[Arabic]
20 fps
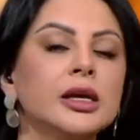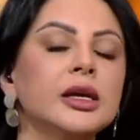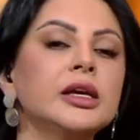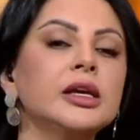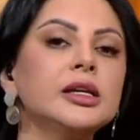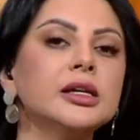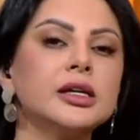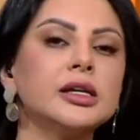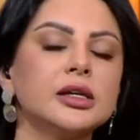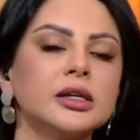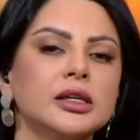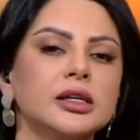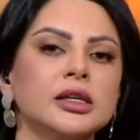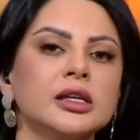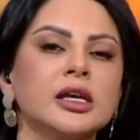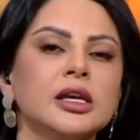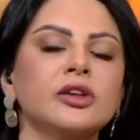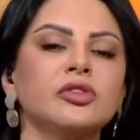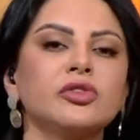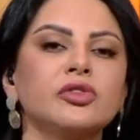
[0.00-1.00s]
هنا
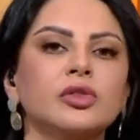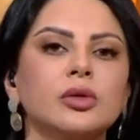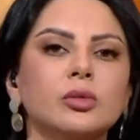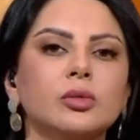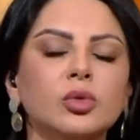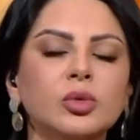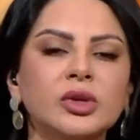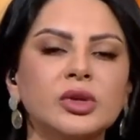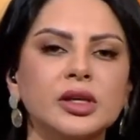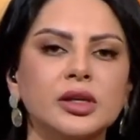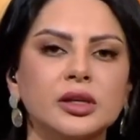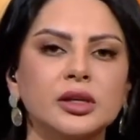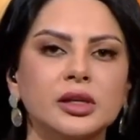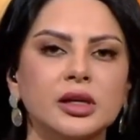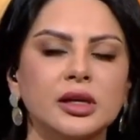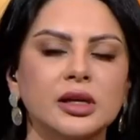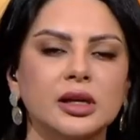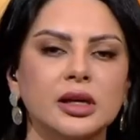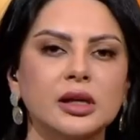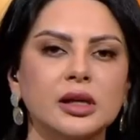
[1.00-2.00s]
كيف ممكن
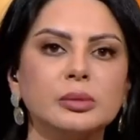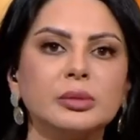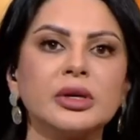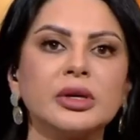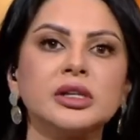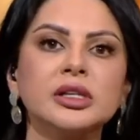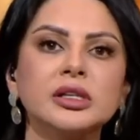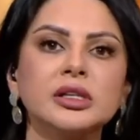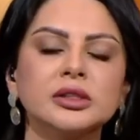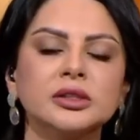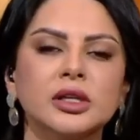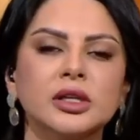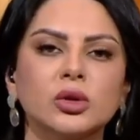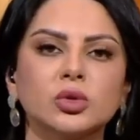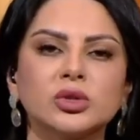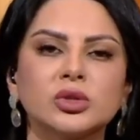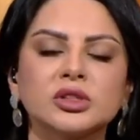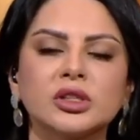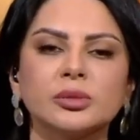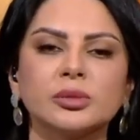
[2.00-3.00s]
آه المريض
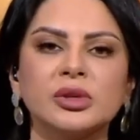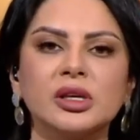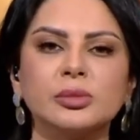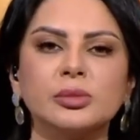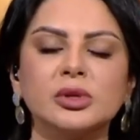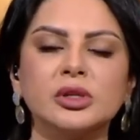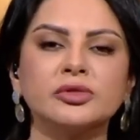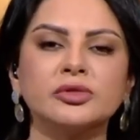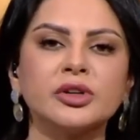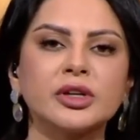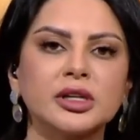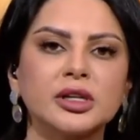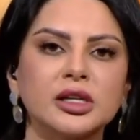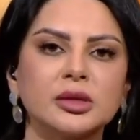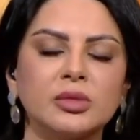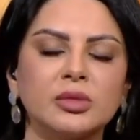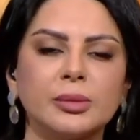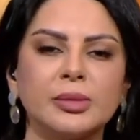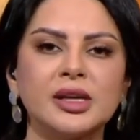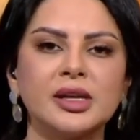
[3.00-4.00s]
او الطبيب يفرق
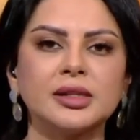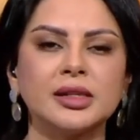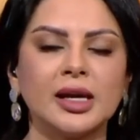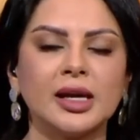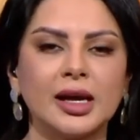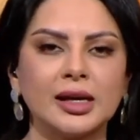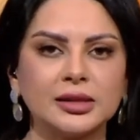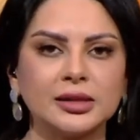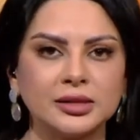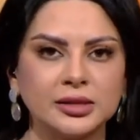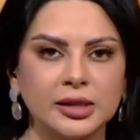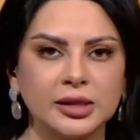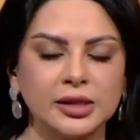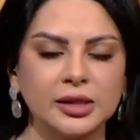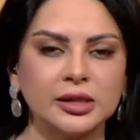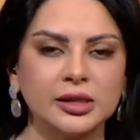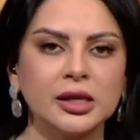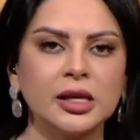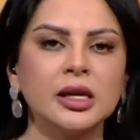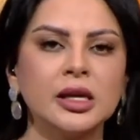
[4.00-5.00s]
ما بين
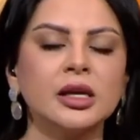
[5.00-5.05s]
الحالتين